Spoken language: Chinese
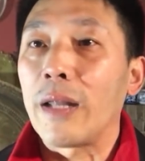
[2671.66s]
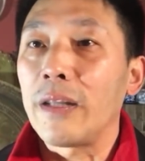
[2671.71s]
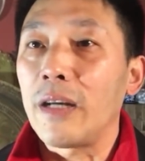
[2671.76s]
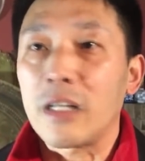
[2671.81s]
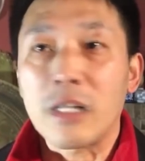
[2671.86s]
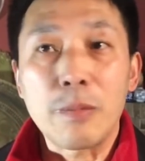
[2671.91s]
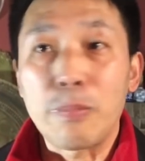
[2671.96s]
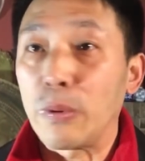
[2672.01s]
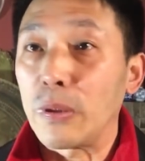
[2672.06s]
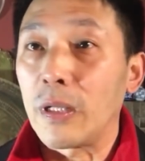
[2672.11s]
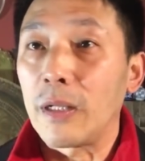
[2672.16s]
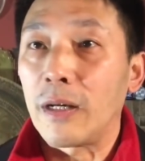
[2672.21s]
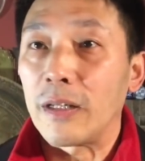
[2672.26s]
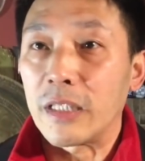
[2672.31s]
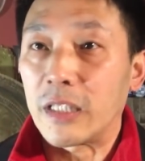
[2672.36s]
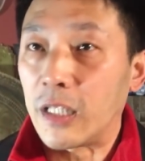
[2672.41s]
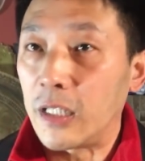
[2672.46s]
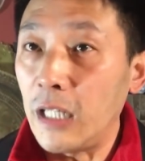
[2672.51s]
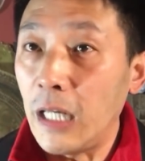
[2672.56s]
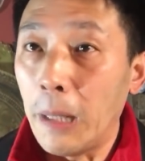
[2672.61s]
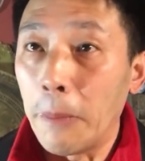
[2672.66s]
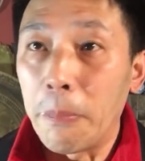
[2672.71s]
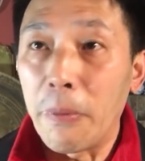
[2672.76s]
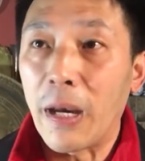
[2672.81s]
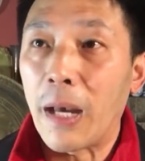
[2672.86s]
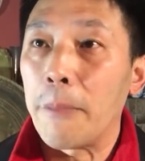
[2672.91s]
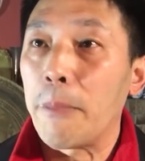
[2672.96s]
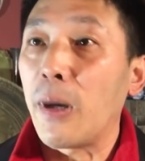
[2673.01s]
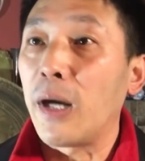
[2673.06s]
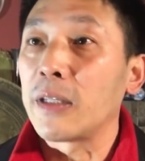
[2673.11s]
那是不得了，谁也不
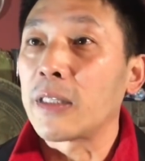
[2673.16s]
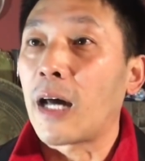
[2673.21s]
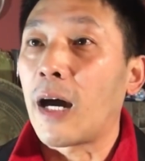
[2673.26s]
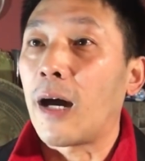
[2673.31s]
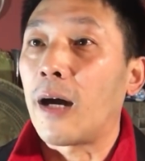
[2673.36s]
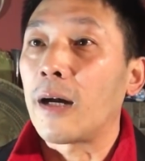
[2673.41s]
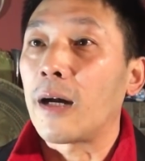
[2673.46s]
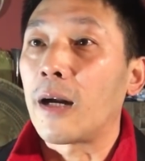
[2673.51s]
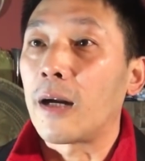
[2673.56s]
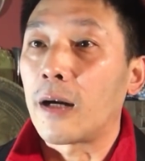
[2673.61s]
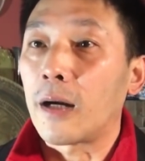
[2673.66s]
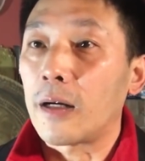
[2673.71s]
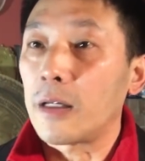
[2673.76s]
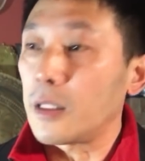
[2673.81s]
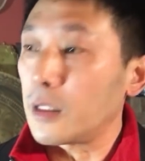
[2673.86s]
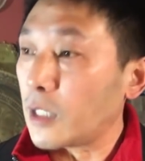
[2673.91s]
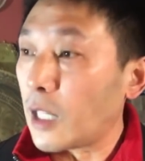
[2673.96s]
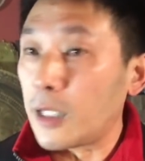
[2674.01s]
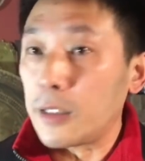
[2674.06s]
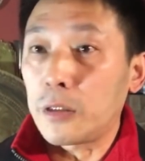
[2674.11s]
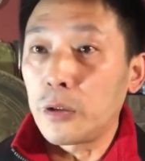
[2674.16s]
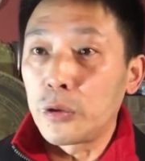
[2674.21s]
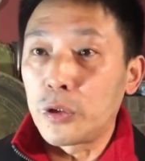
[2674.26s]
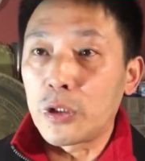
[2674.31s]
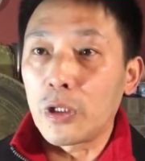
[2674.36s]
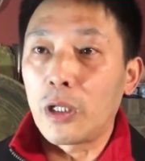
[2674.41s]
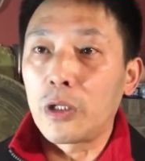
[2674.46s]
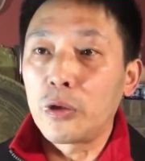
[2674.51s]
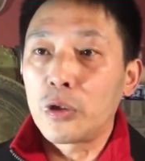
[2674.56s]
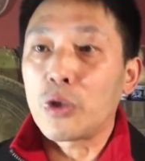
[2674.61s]
敢碰他，而而且大家都
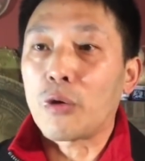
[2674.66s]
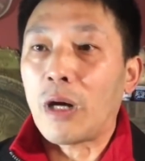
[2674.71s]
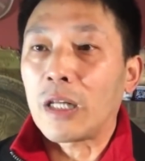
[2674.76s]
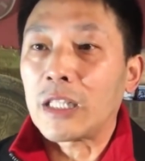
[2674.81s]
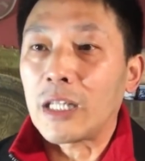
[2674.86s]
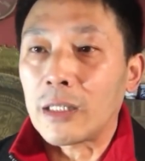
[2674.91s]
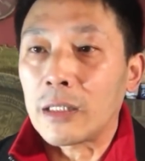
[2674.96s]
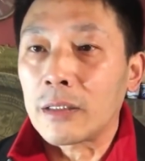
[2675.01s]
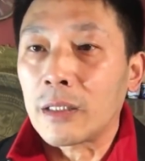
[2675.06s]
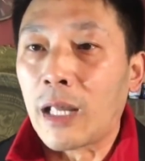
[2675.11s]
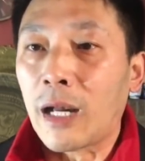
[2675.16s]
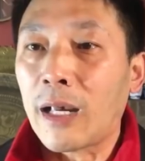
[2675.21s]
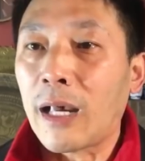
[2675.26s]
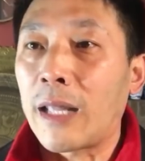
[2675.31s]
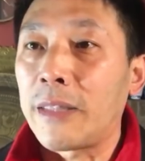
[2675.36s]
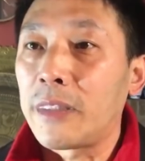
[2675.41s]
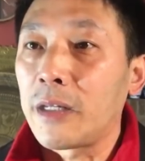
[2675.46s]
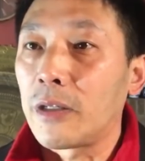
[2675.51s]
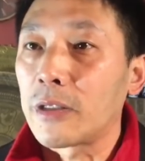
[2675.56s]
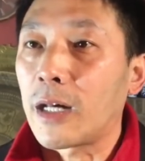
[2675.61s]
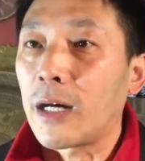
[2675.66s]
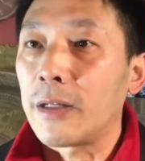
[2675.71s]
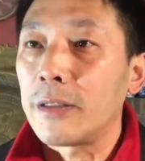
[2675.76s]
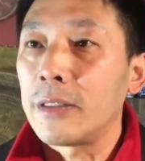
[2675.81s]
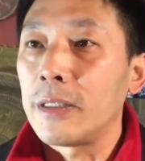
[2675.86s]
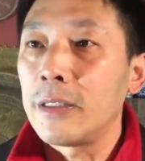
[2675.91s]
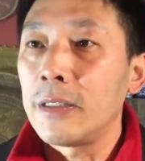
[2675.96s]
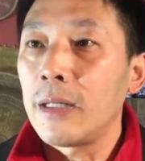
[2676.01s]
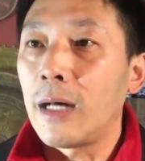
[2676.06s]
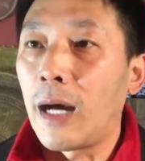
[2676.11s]
知道刘志华，他他干掉的
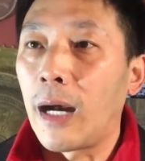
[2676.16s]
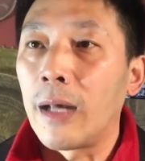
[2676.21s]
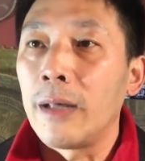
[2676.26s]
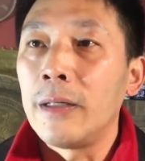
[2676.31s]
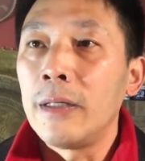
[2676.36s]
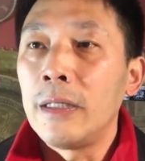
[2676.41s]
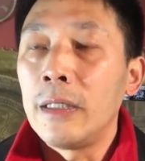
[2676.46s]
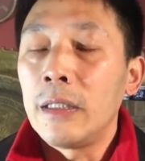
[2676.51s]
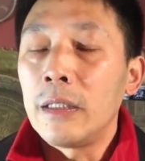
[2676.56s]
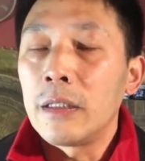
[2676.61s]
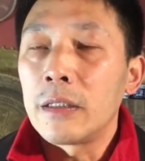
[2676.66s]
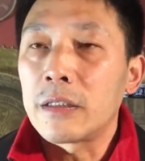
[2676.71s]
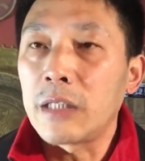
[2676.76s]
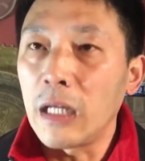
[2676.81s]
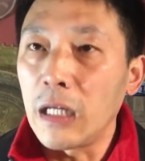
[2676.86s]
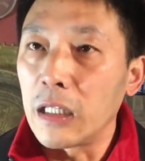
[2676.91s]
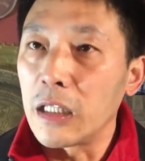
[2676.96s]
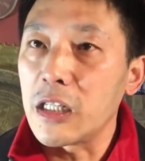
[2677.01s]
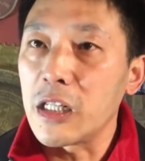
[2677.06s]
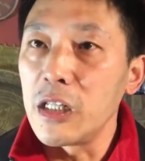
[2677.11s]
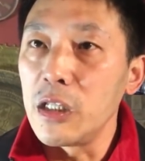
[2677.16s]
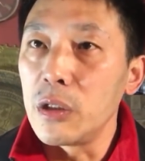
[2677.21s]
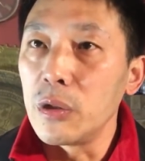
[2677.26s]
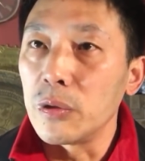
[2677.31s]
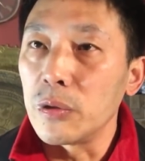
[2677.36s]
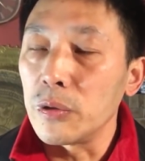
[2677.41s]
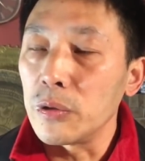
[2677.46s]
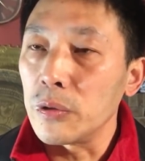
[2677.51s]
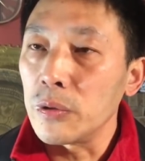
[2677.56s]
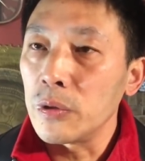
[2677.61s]
啊，这个是一
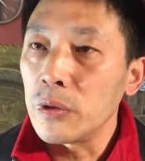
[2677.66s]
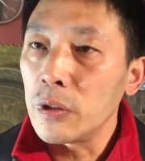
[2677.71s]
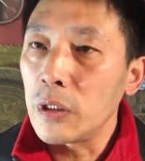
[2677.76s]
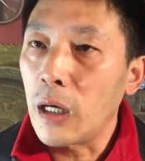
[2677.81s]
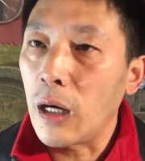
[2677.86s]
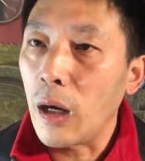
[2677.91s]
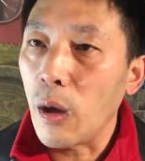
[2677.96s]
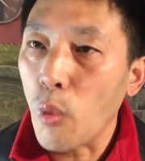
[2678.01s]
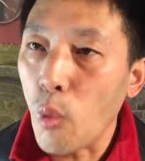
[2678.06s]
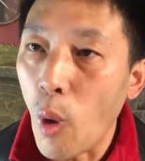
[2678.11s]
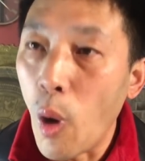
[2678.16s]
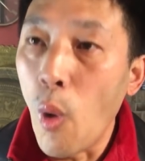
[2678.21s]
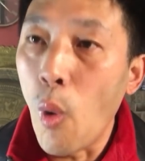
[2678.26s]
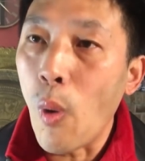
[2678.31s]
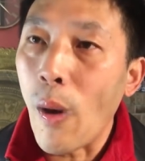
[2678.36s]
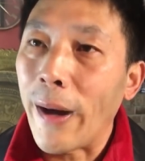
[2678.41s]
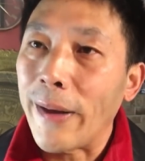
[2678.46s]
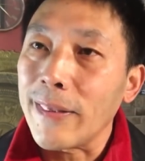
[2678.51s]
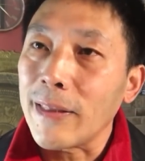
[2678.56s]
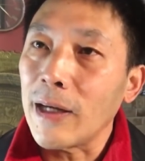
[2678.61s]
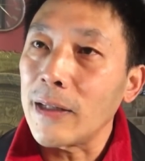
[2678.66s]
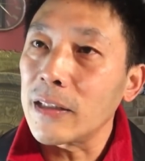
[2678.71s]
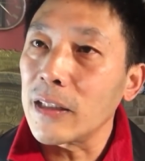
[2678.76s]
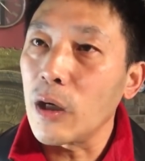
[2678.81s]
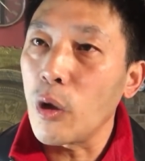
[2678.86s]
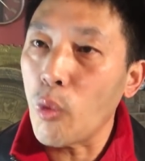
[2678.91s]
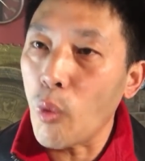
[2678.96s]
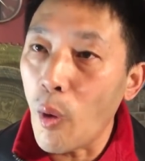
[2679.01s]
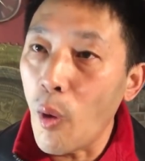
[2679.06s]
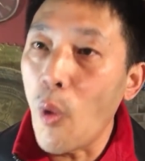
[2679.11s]
种啊光环，他这
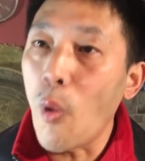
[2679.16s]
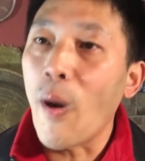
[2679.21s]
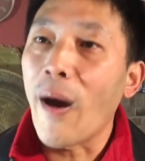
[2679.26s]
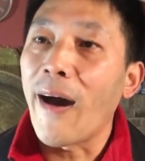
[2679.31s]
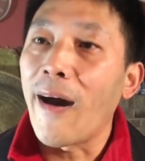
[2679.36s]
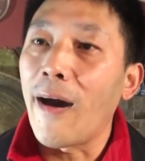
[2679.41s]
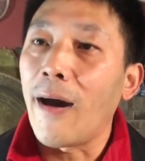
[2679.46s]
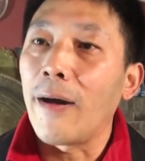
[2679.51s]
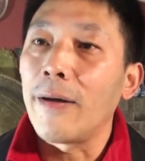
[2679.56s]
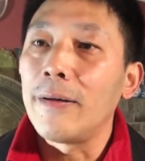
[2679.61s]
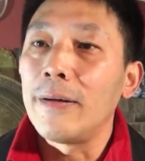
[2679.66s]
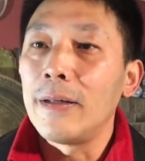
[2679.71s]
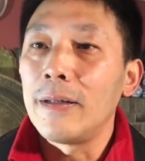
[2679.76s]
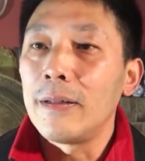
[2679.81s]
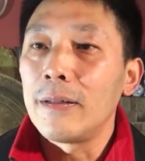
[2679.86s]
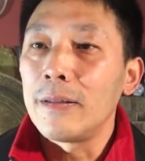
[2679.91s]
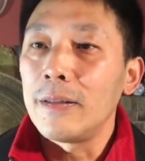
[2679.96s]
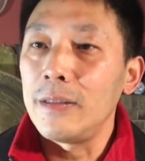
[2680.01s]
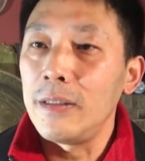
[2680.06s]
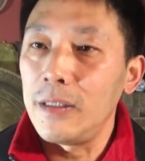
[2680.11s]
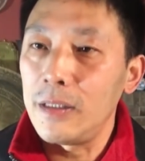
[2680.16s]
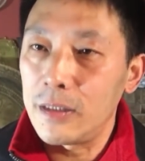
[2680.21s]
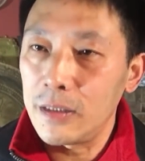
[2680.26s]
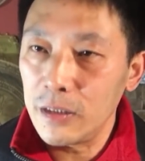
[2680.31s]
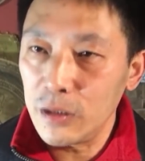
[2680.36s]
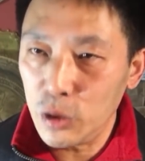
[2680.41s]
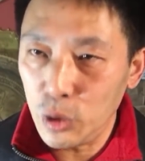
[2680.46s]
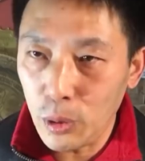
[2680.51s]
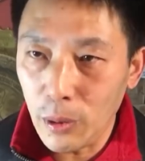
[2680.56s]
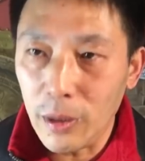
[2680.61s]
个光环啊已
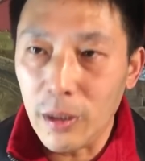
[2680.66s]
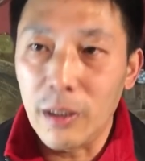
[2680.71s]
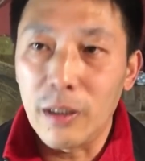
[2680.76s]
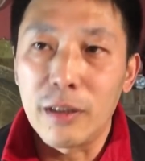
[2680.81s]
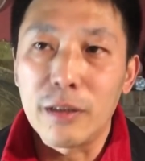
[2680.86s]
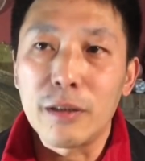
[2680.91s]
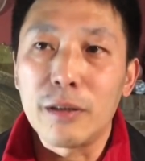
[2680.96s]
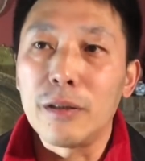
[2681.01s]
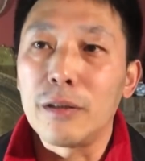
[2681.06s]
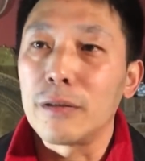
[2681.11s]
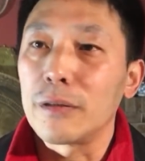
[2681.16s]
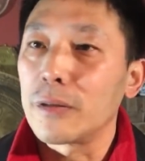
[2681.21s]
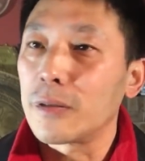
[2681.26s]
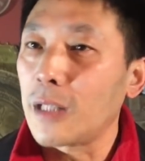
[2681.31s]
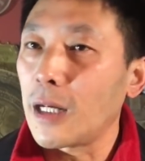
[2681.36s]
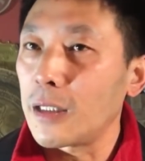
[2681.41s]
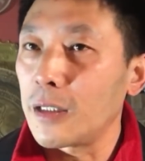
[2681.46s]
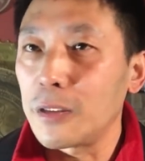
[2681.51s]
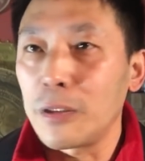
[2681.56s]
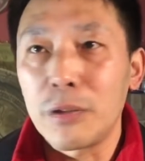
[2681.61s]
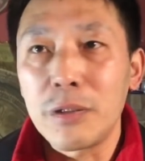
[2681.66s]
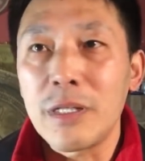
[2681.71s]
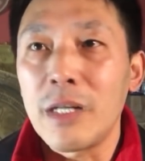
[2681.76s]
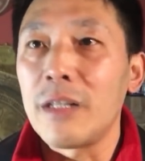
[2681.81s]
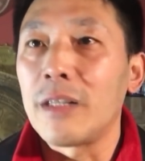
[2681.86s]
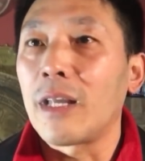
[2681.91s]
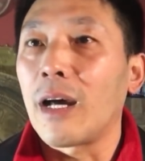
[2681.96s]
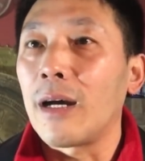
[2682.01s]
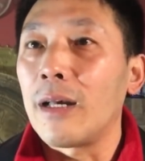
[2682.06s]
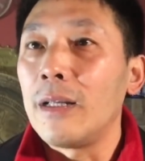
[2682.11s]
经确立了之后，大家都
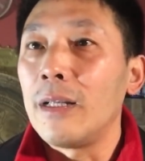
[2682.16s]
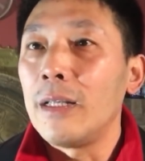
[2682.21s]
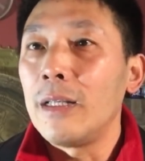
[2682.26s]
认他。